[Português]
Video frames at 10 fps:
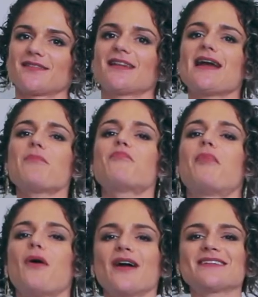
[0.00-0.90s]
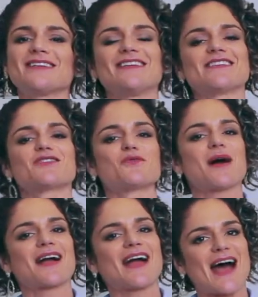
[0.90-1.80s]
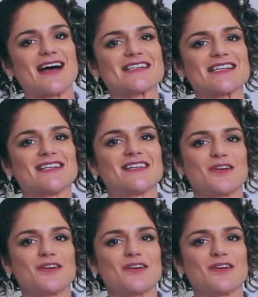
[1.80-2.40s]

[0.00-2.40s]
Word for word: na porta da sua casa